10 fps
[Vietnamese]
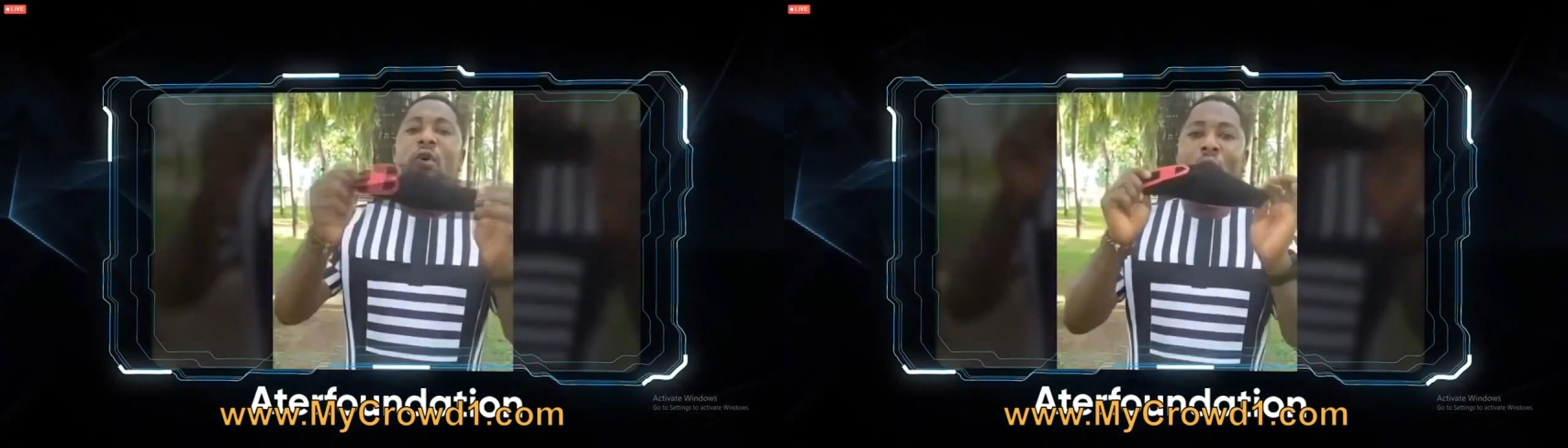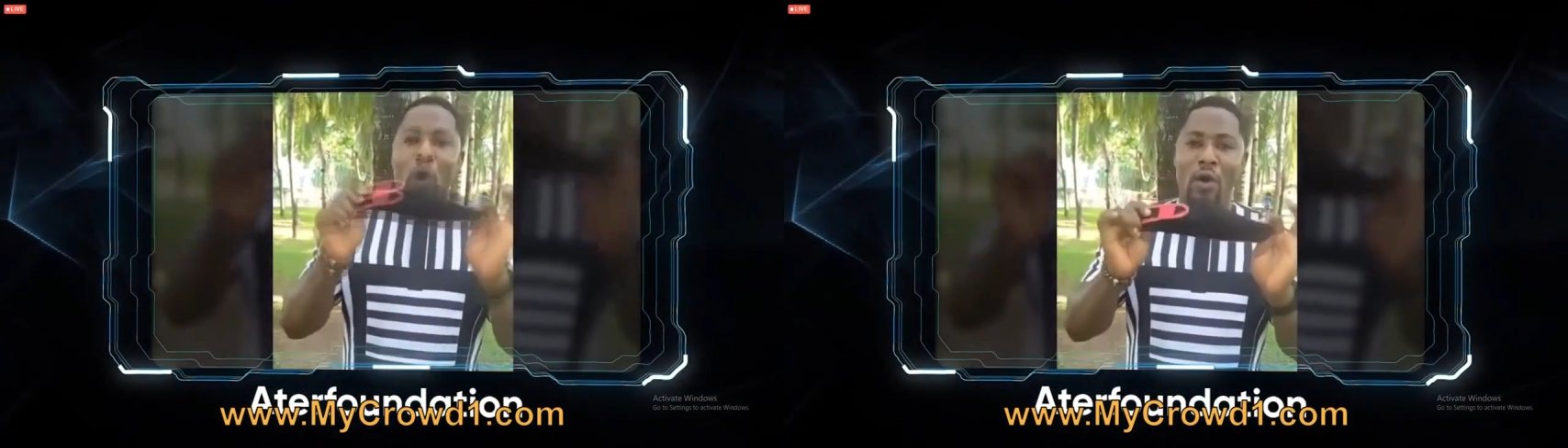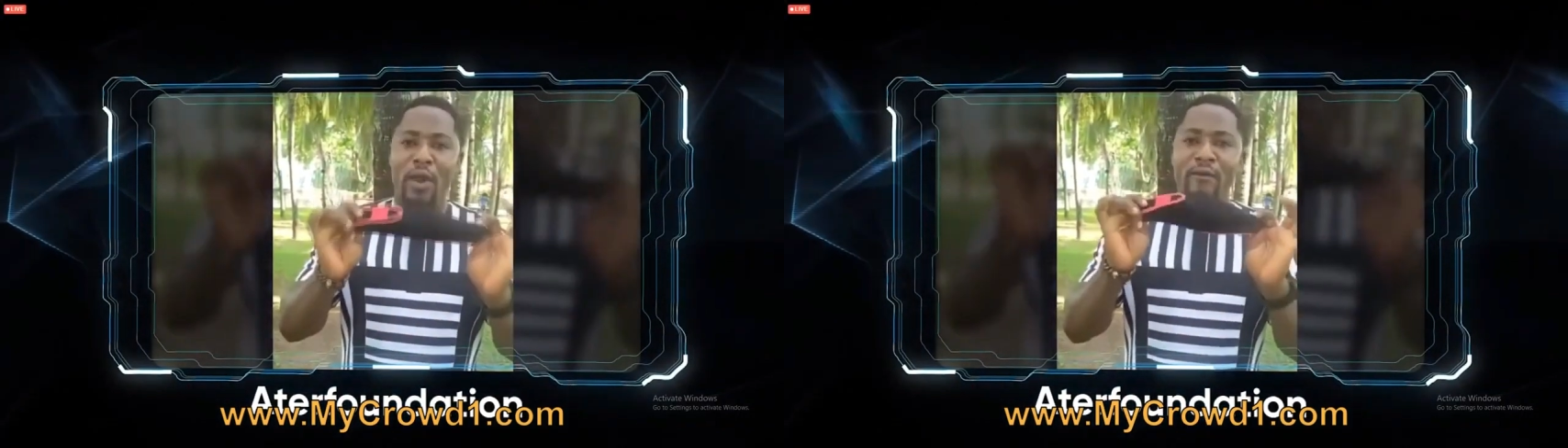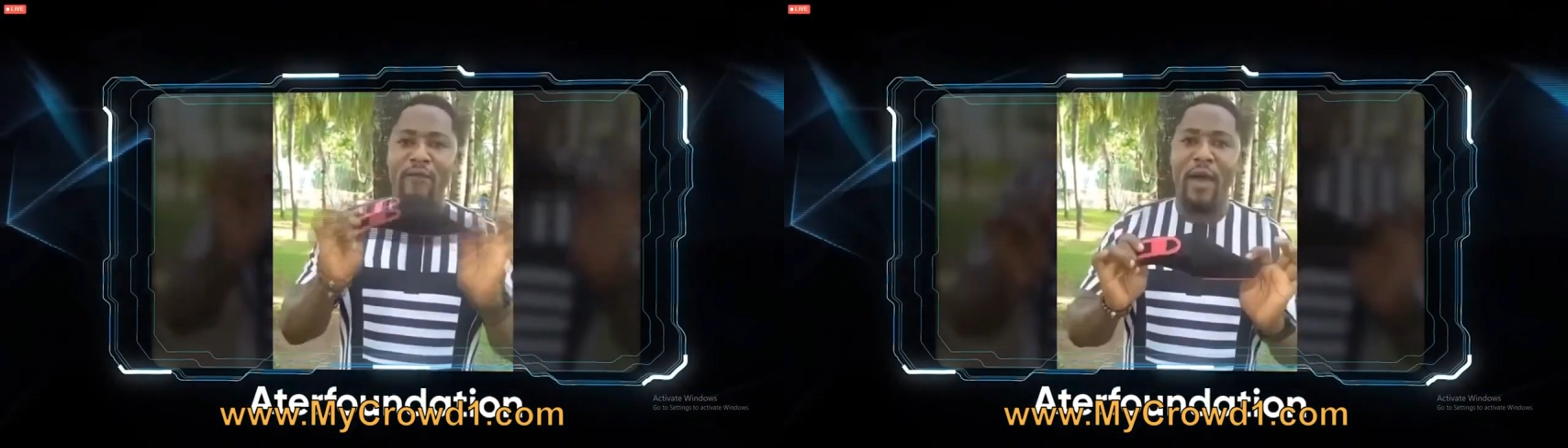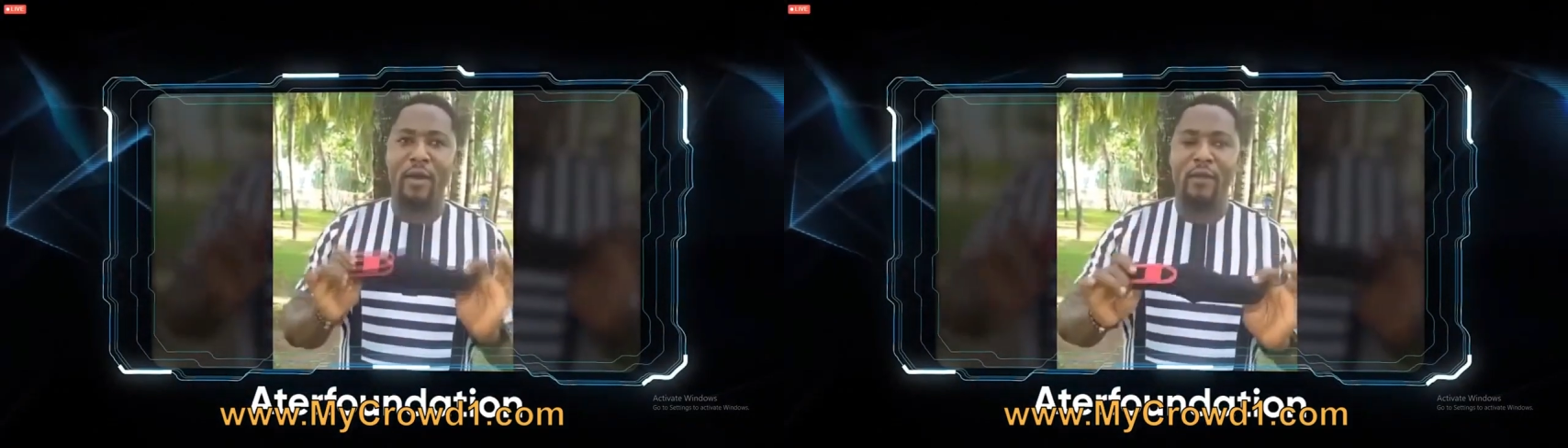ở đất nước
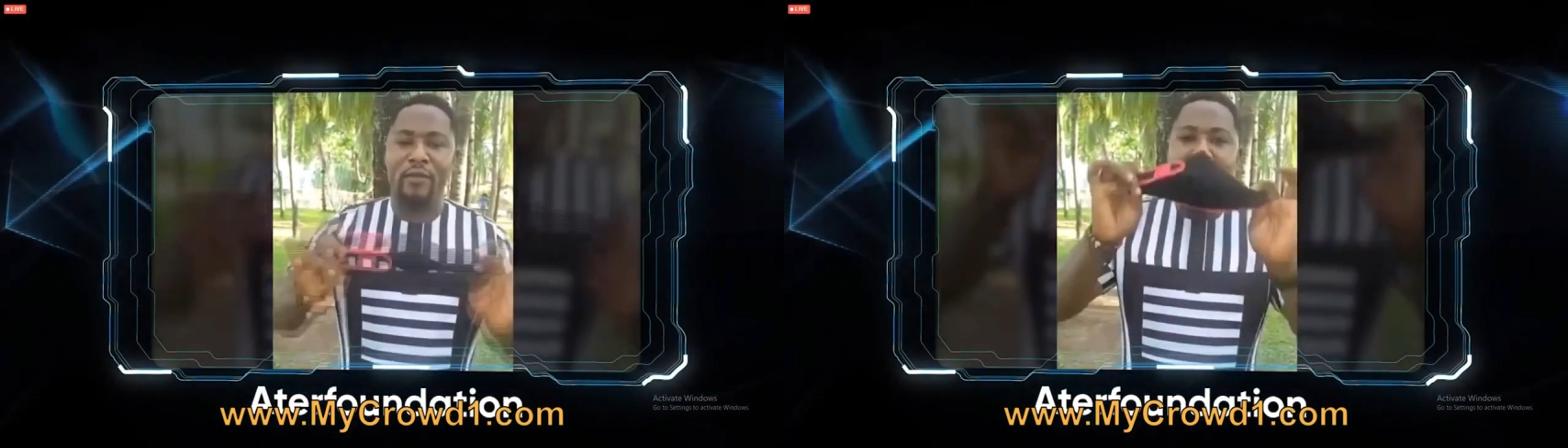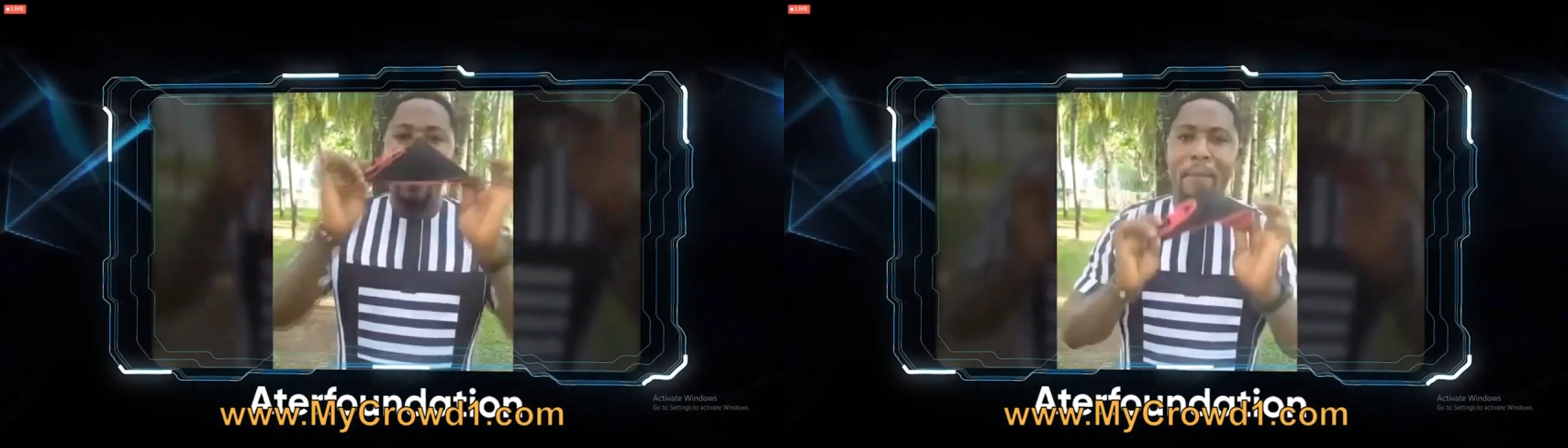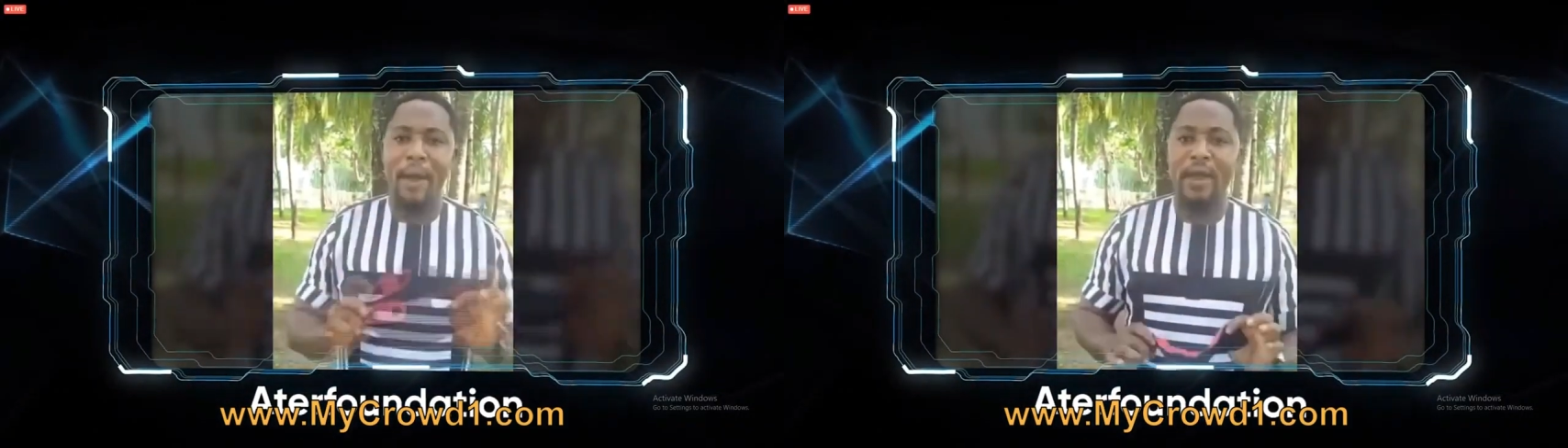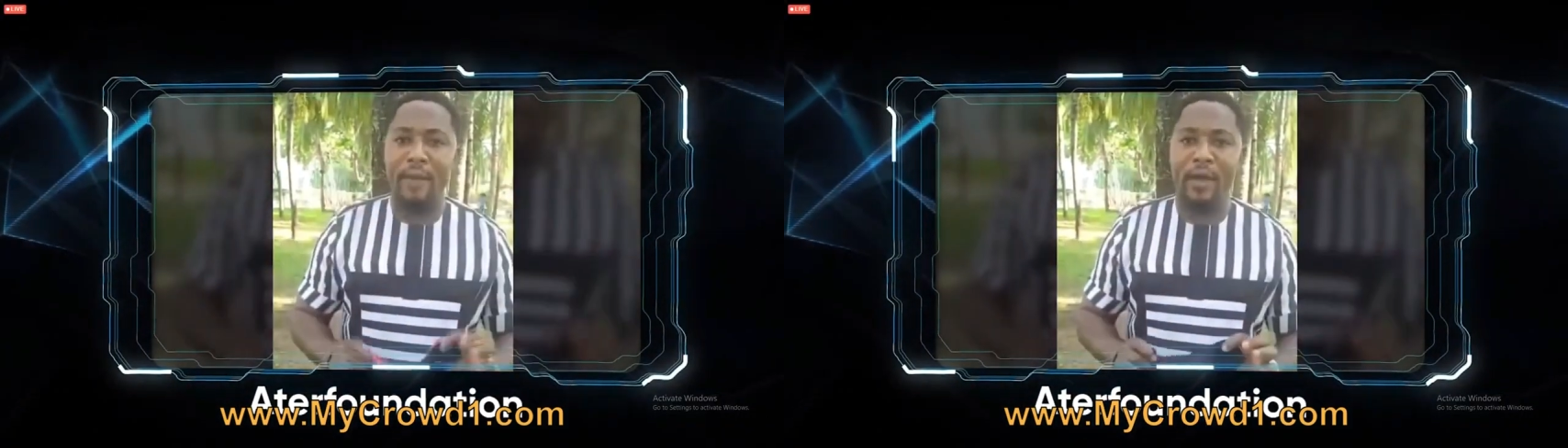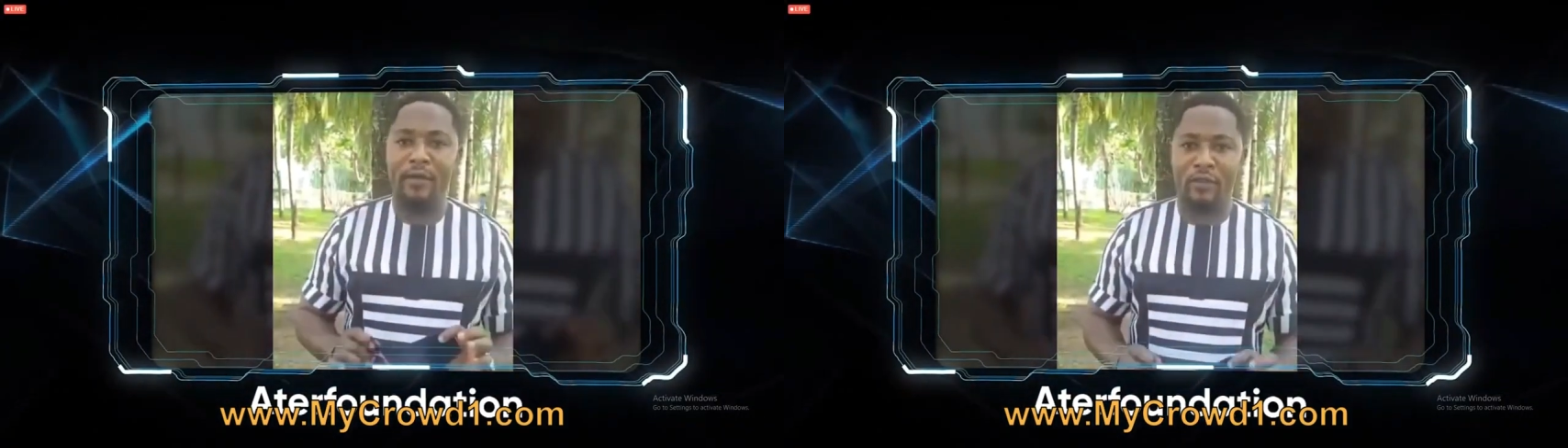của tôi
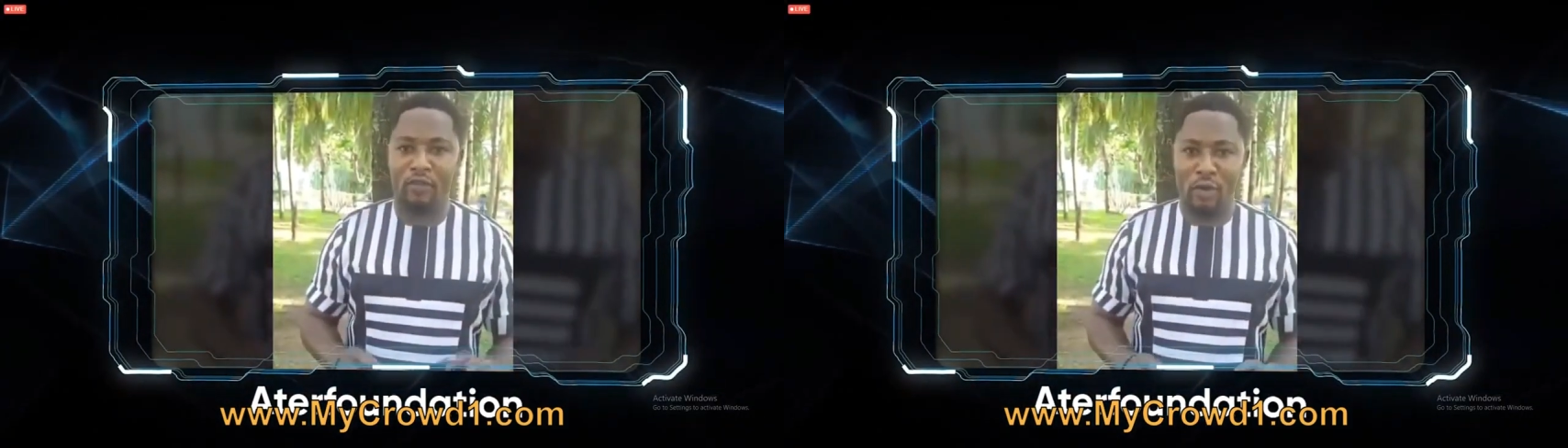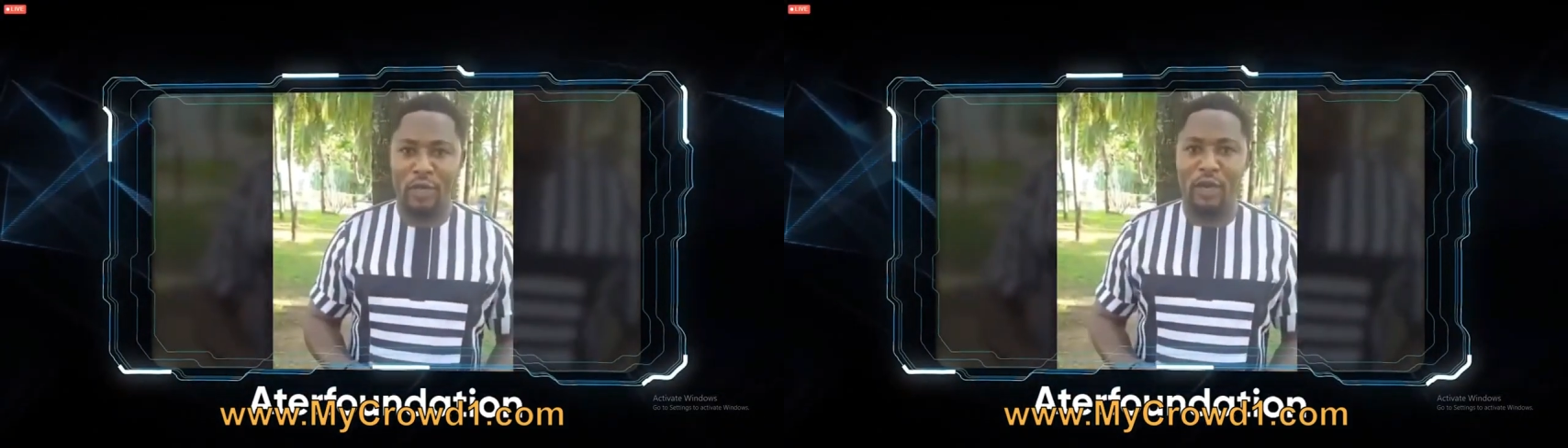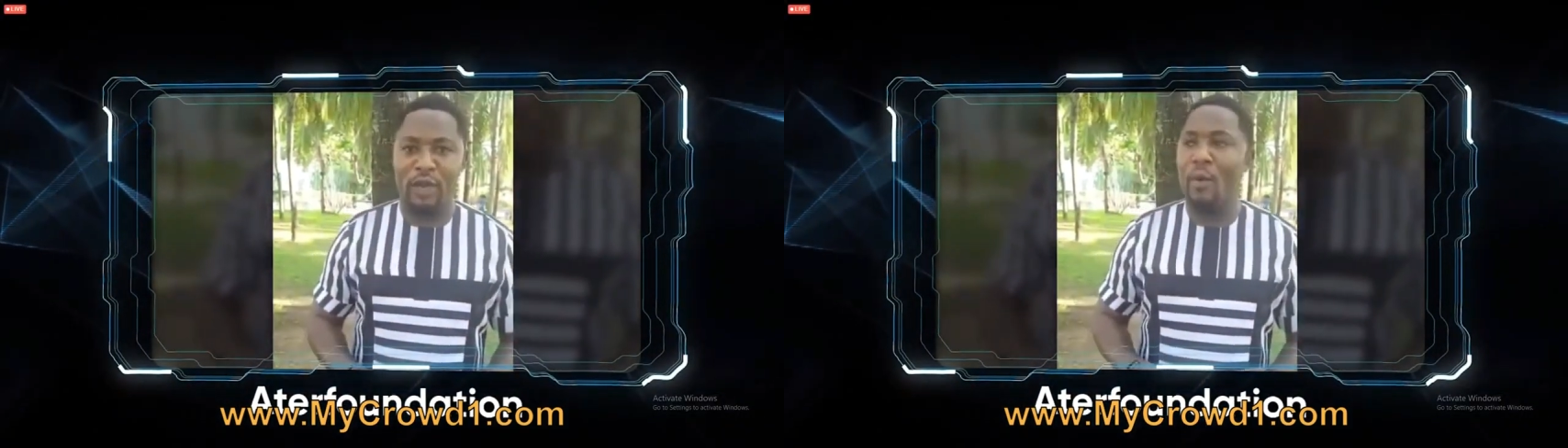Chúng